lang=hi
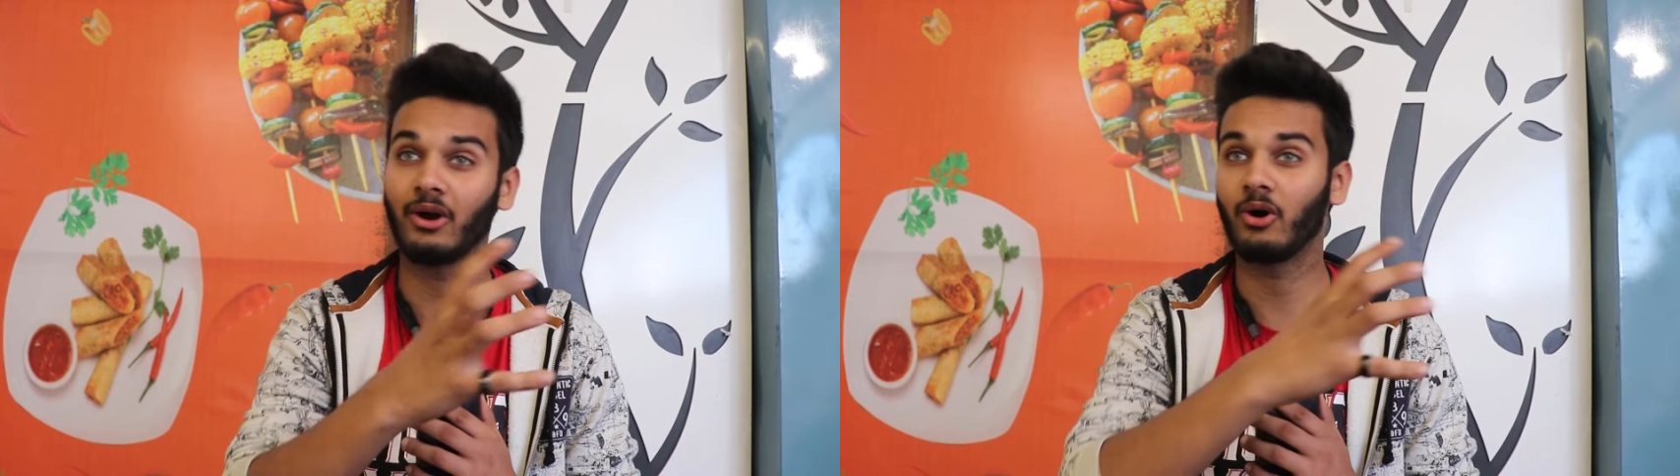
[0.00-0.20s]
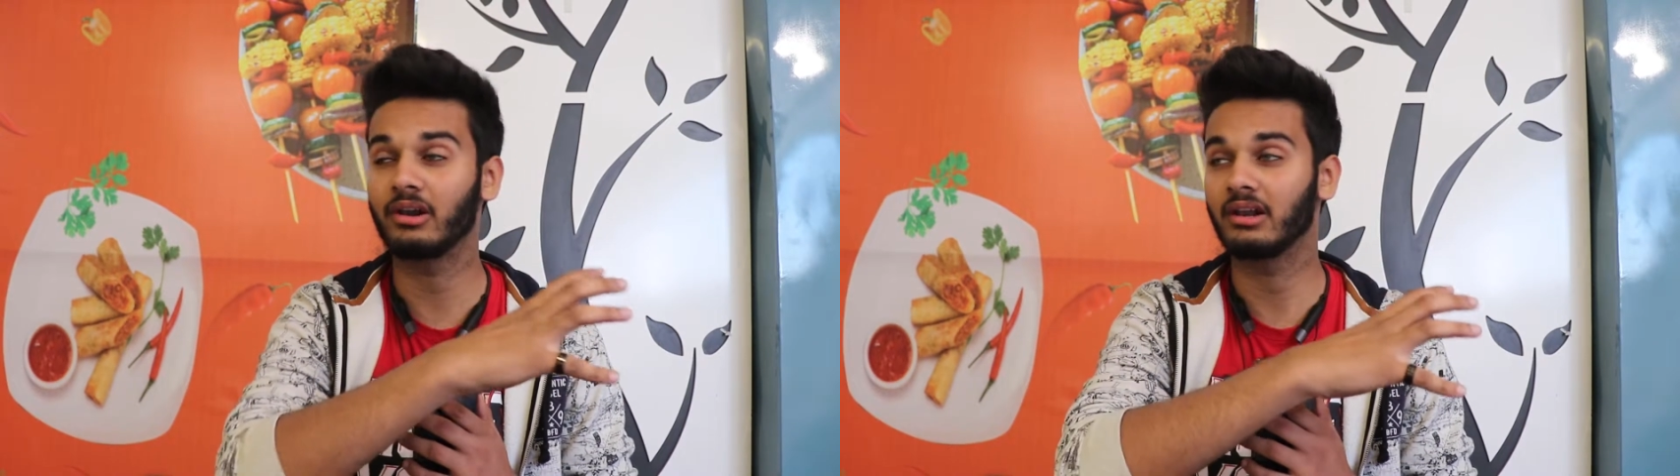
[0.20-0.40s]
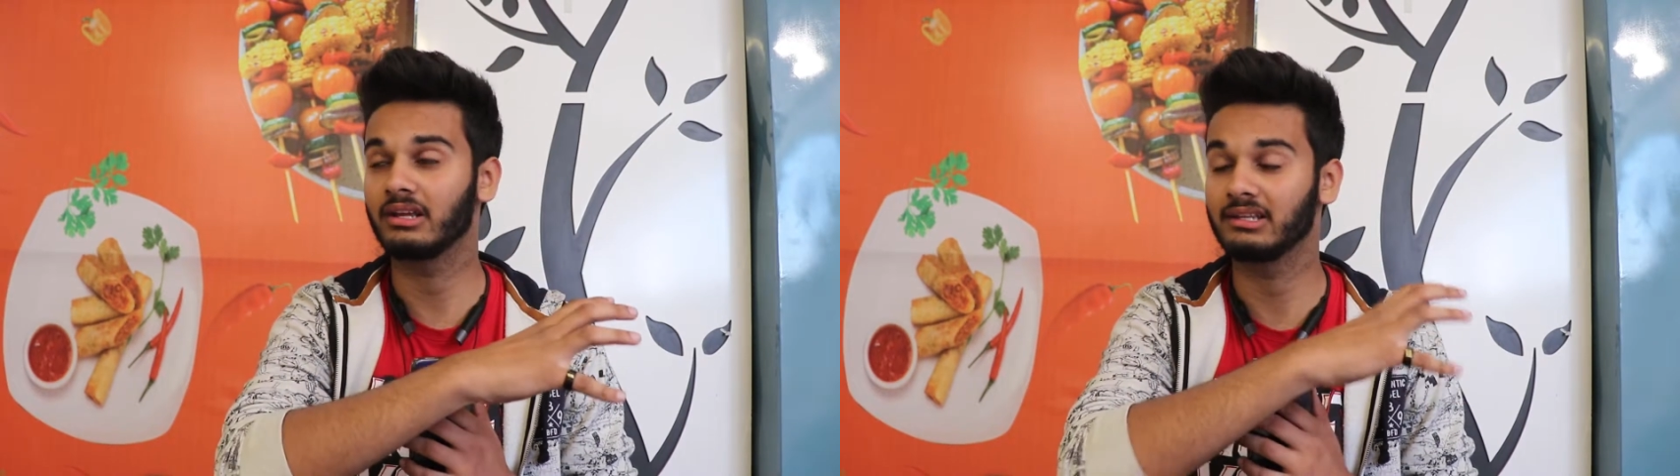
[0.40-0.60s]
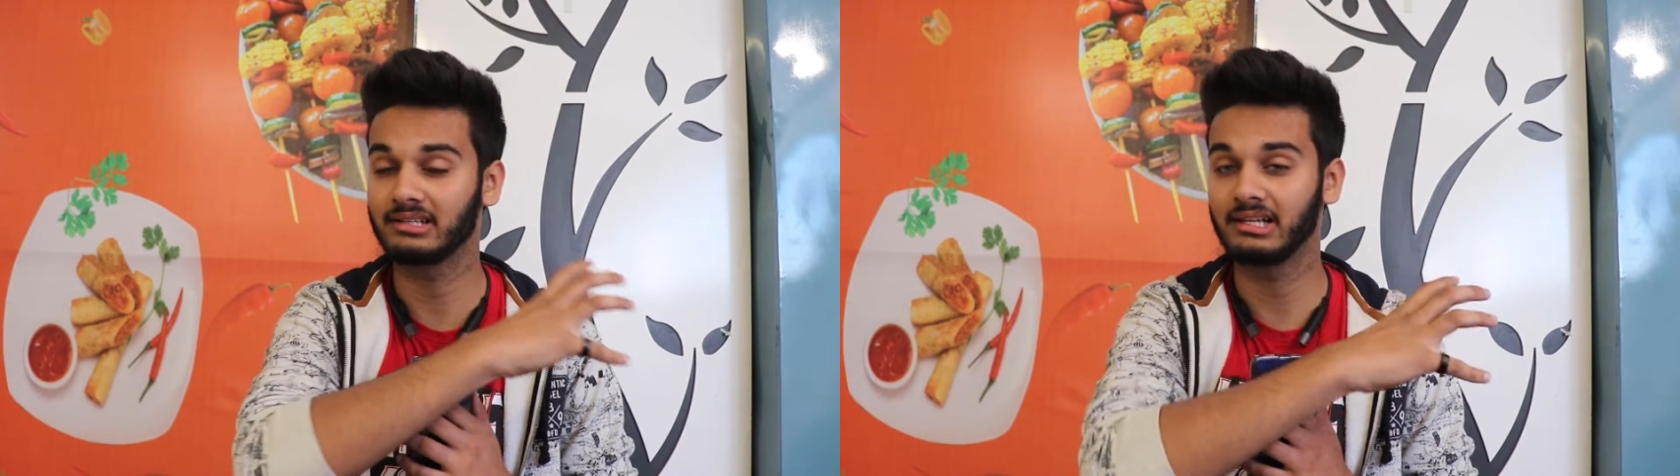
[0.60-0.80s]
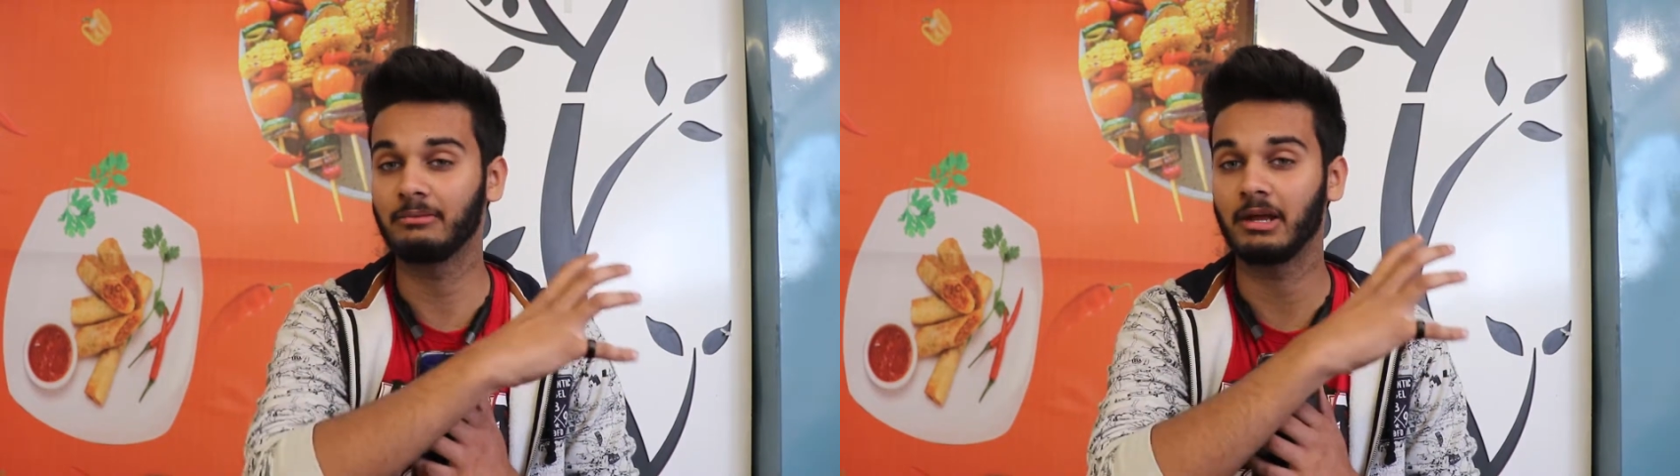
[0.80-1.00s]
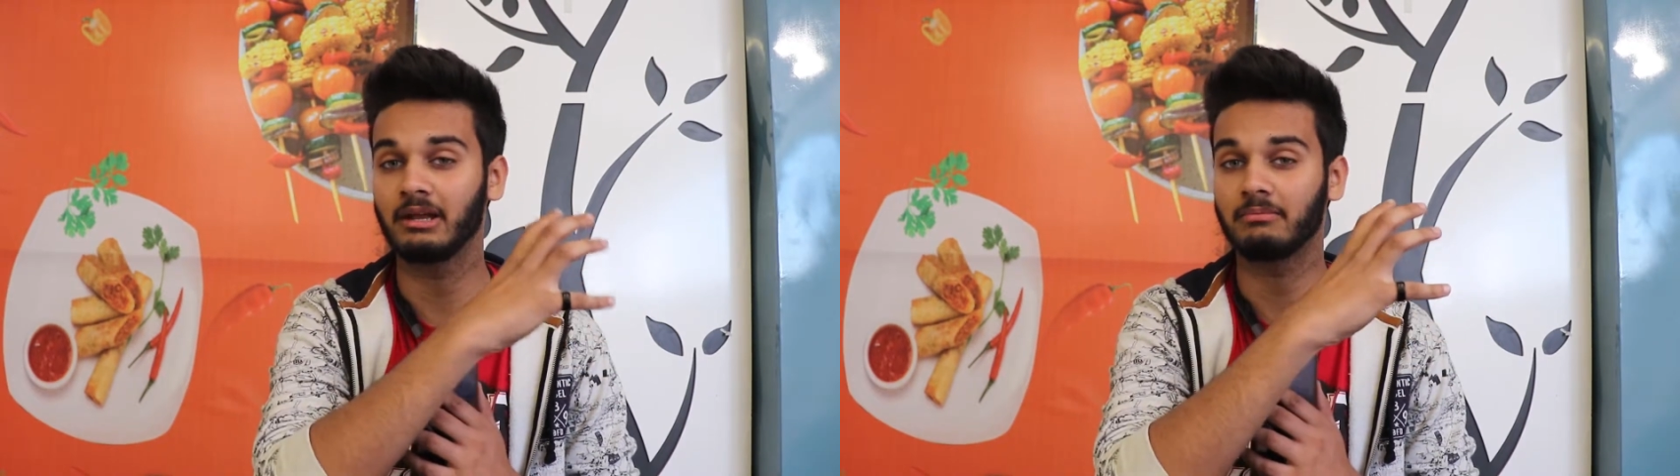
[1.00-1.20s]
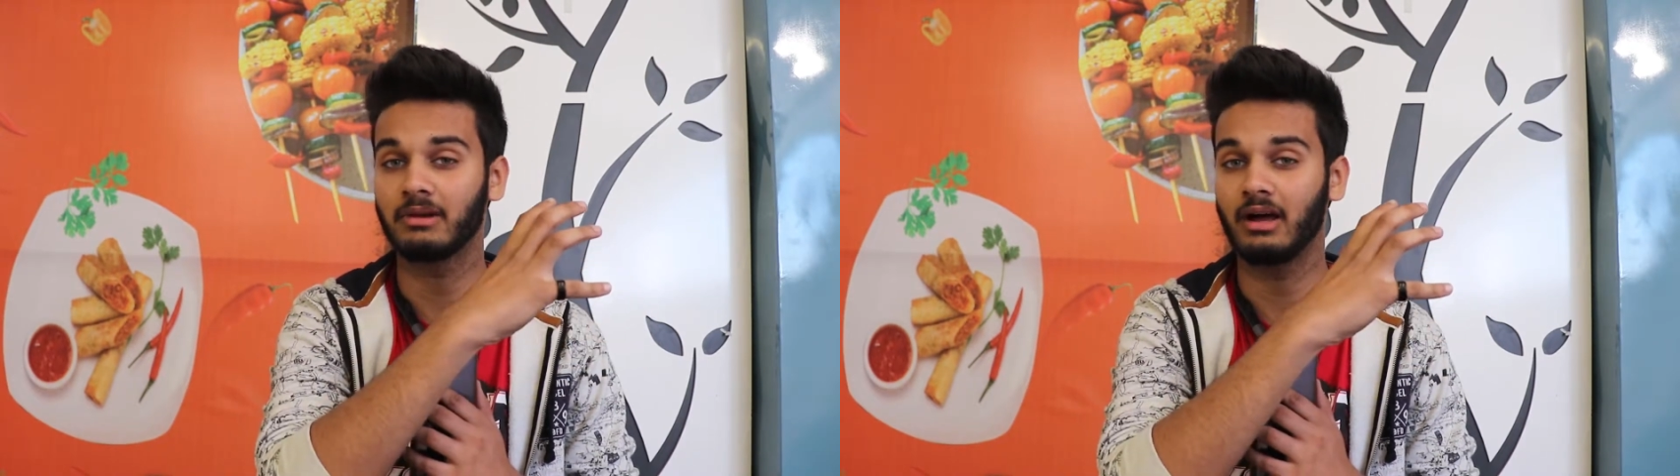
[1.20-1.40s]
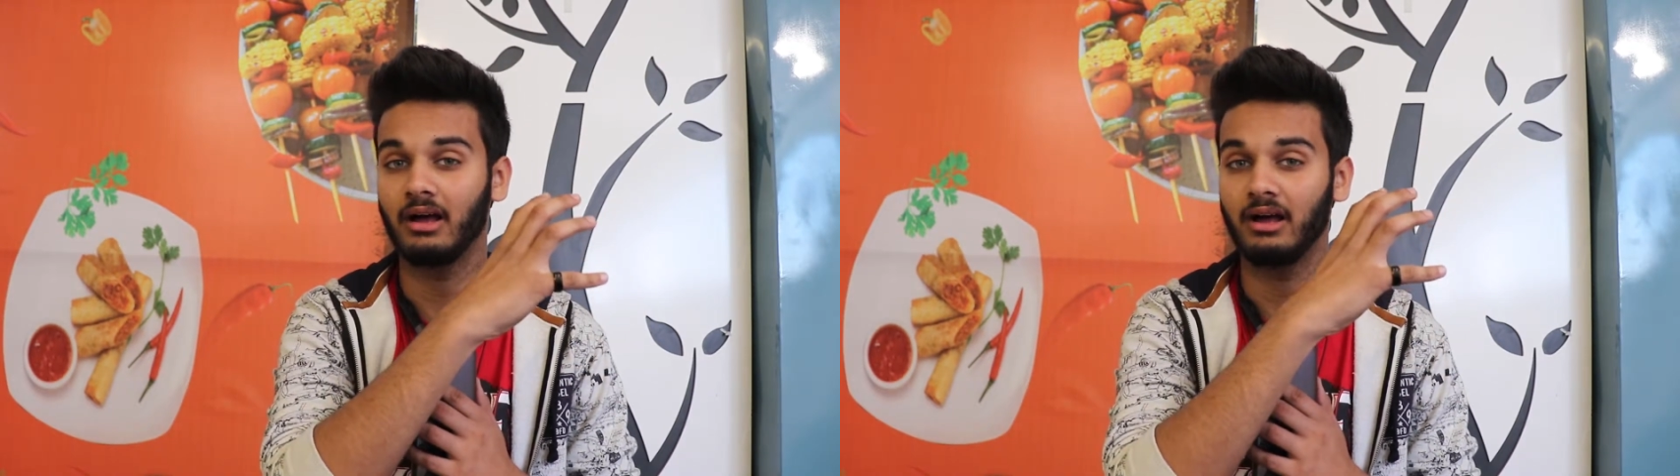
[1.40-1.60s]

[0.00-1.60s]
और इसीलिए मैंने अपना